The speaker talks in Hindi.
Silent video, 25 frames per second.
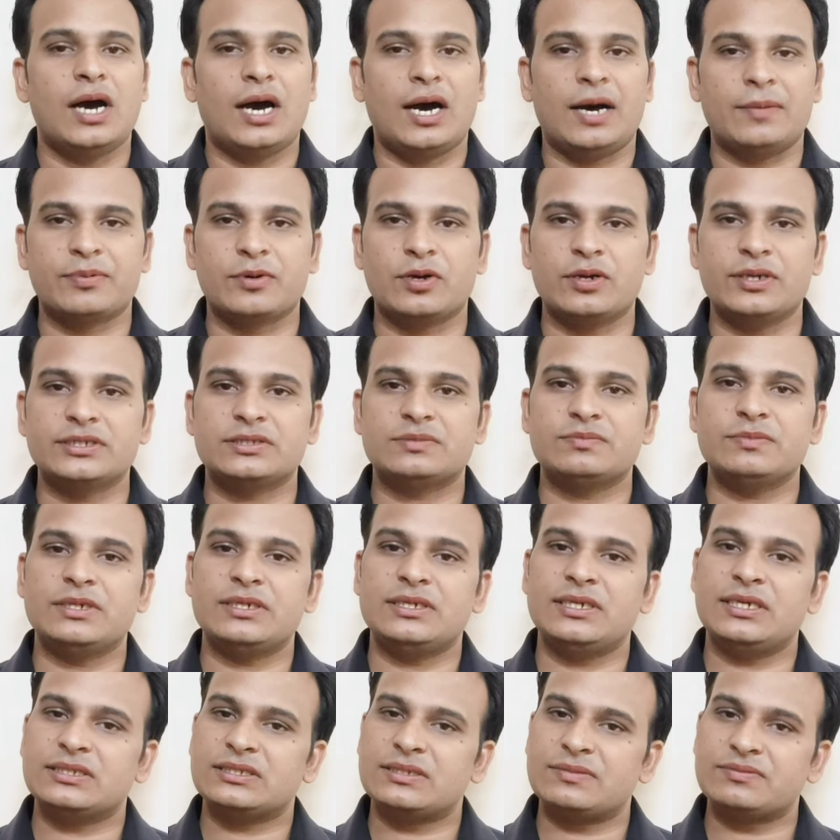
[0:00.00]
आप इसमें
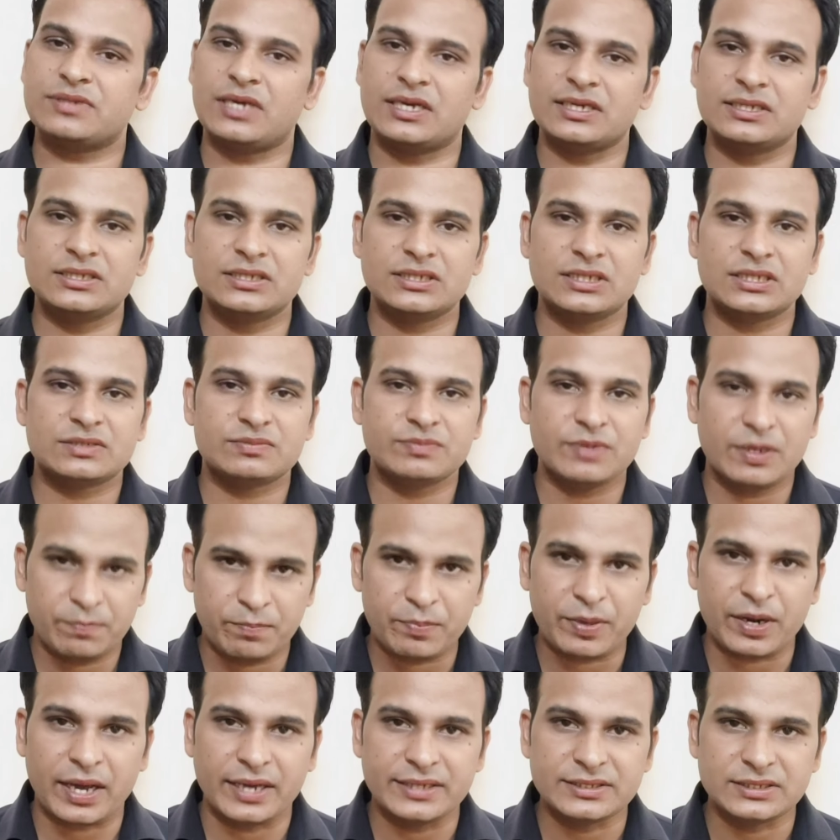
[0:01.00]
ये सब सारी चीजें इसमें
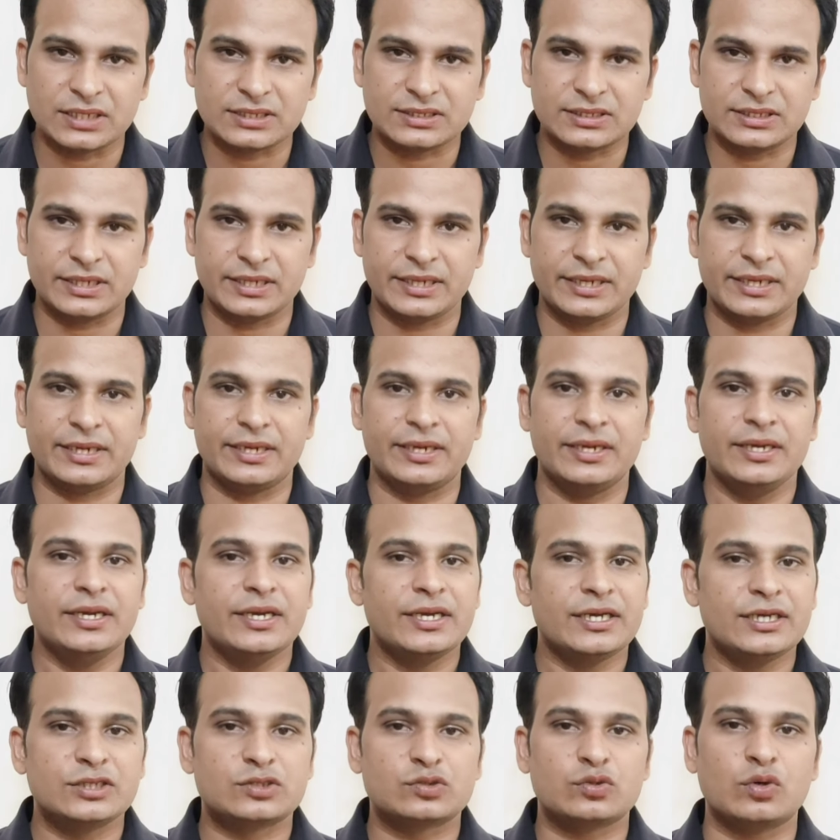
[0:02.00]
पढ़ाई जाती हैं
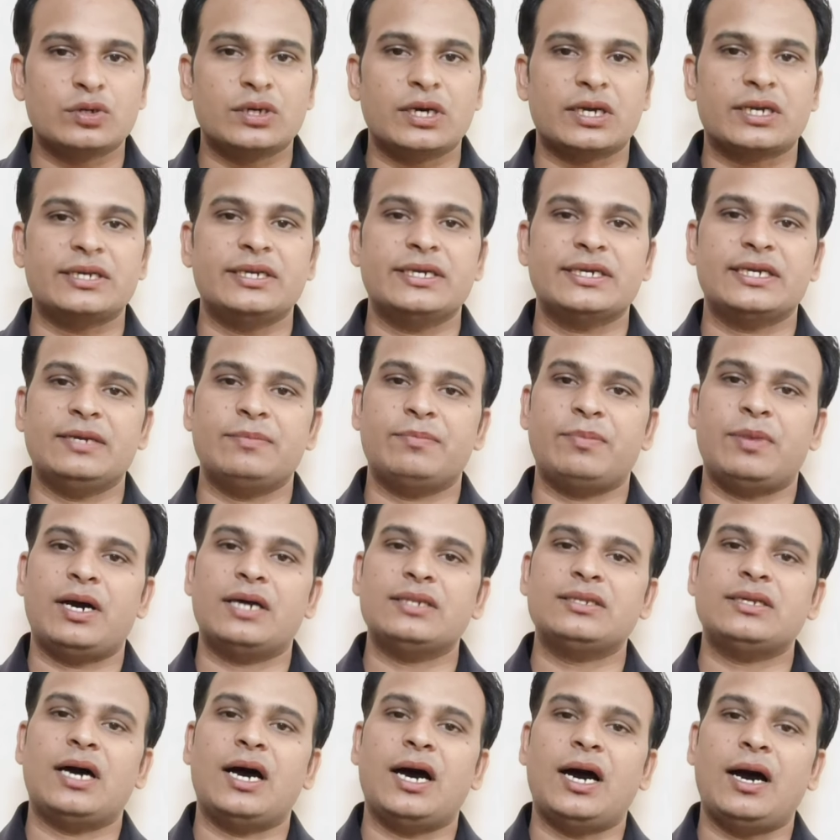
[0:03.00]
इसको करने के
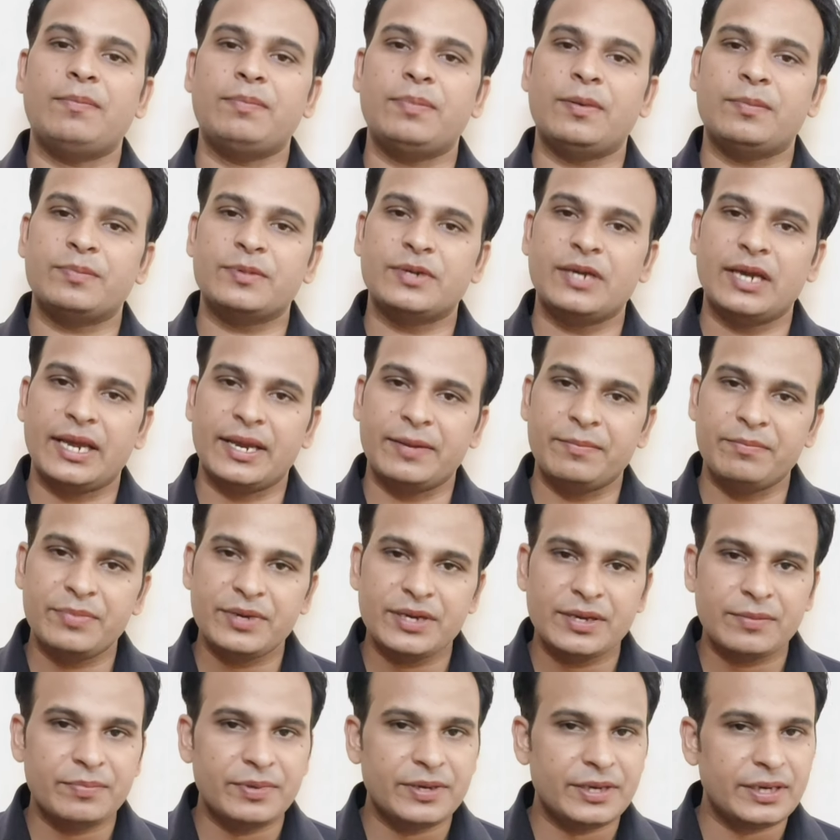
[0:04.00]
बाद आप अपना
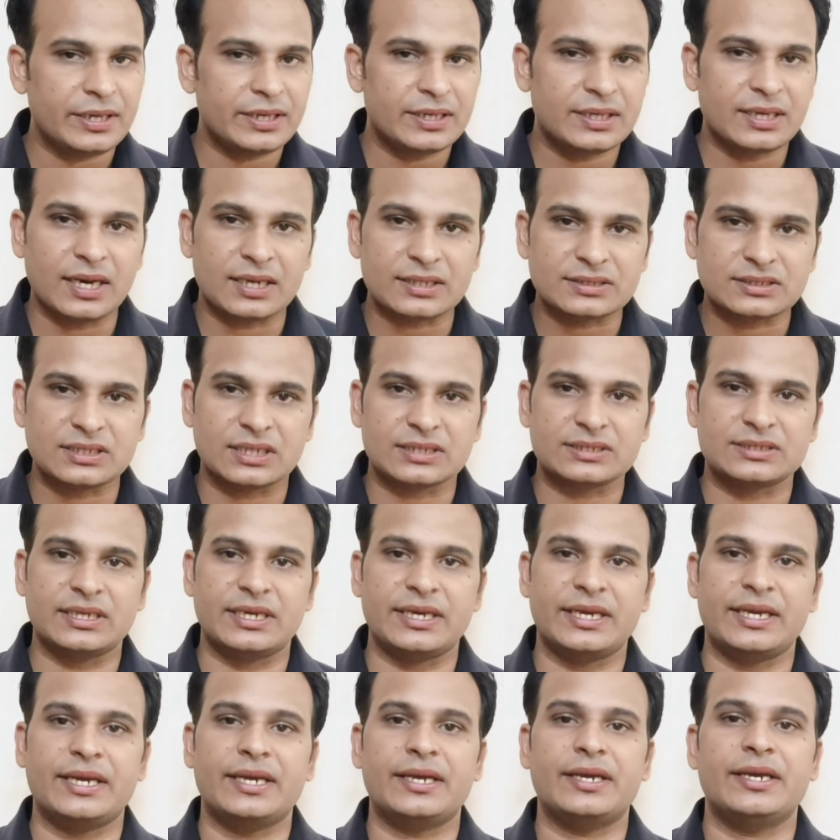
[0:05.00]
एमबीए भी कर सकते
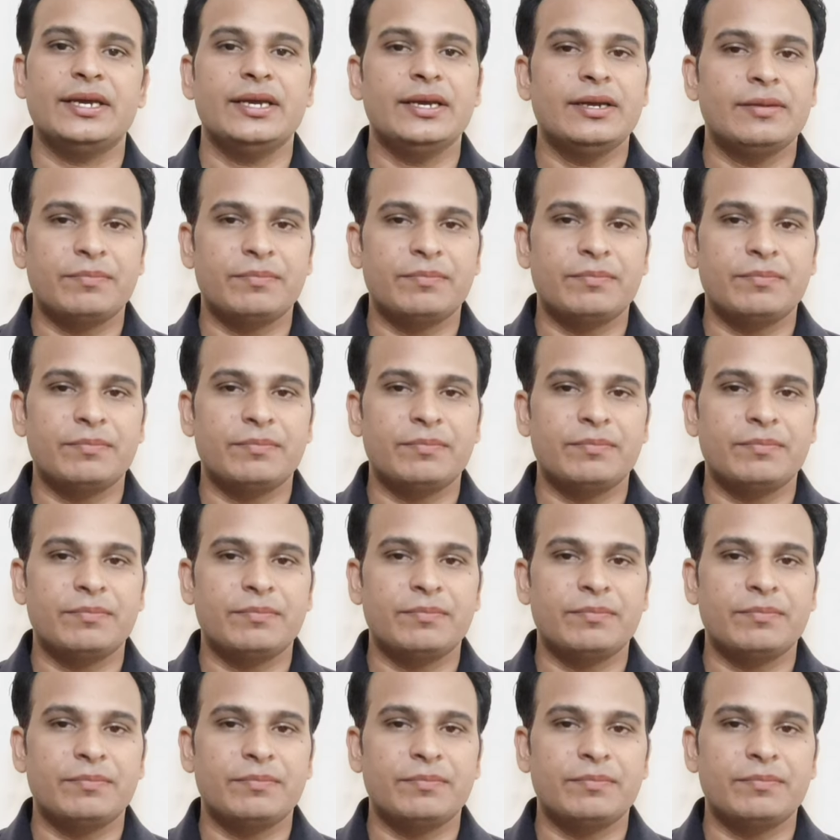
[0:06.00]
हैं